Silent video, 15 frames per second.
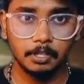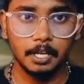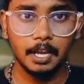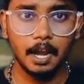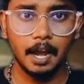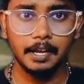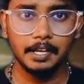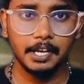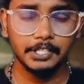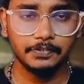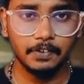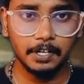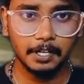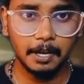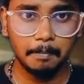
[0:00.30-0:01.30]
ஏஐ கைஸ்
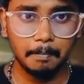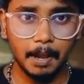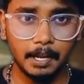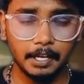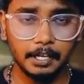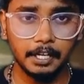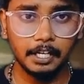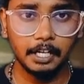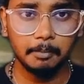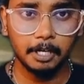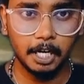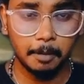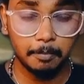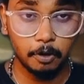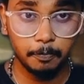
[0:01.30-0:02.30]
வெல்கம் பேக் இன்றைக்கி நம்ம
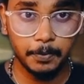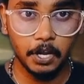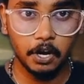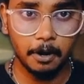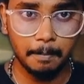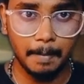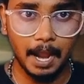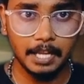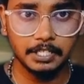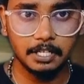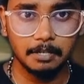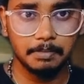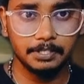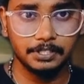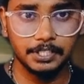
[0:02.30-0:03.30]
டபிள்யூபிஎலோட மேட்ச்
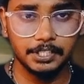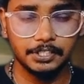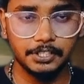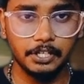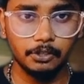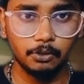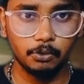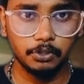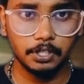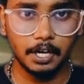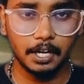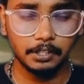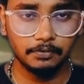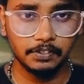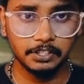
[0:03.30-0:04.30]
நம்பர் சிக்ஸ்டீன்
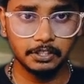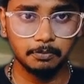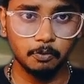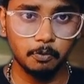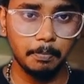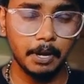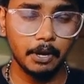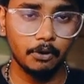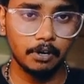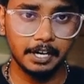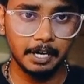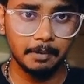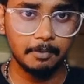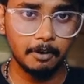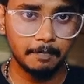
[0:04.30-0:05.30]
குஜராத் விசஸ் மும்பையோட
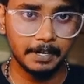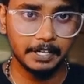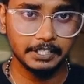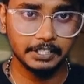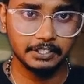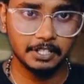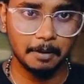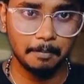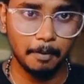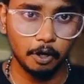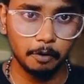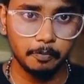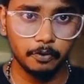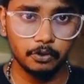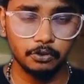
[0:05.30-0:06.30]
ட்ரீம் லோன் ப்ரெடிஷன்ஸ் தான்
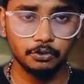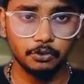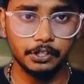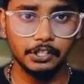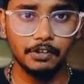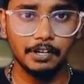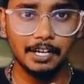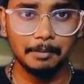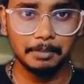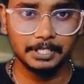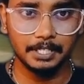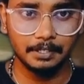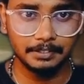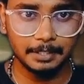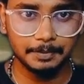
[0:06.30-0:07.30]
பார்க்க போகிறோம் ஸோ இதுவரை நம்ம
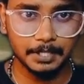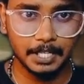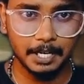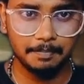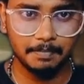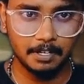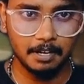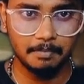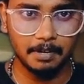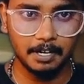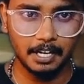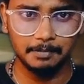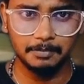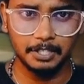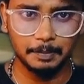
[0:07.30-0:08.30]
சேனல் சப்ஸ்கிரைப் பண்ணலாம்
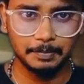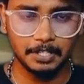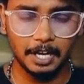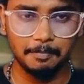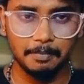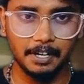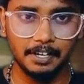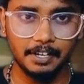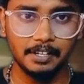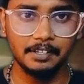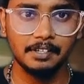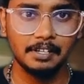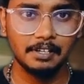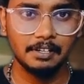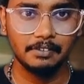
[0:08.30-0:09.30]
மறக்காமல் சப்ஸ்கிரைப் பண்ணிவிட்டு
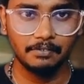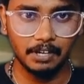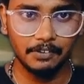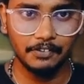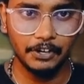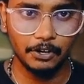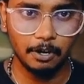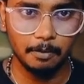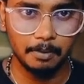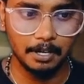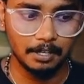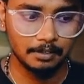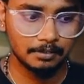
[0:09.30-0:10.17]
வாங்க வீடியோக்குள்ளே போகலாம்